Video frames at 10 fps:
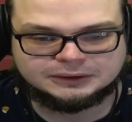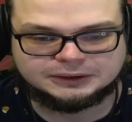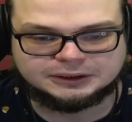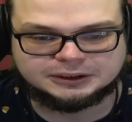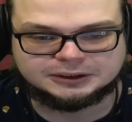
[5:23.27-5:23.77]

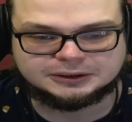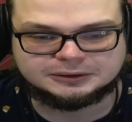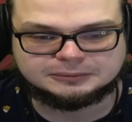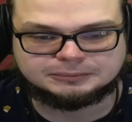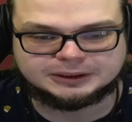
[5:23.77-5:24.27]
И
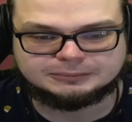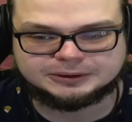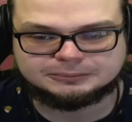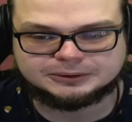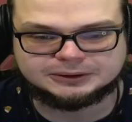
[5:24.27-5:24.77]
прям
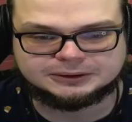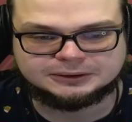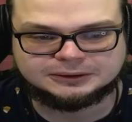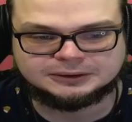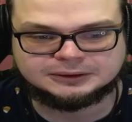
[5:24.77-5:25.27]
мне и было... Крепко.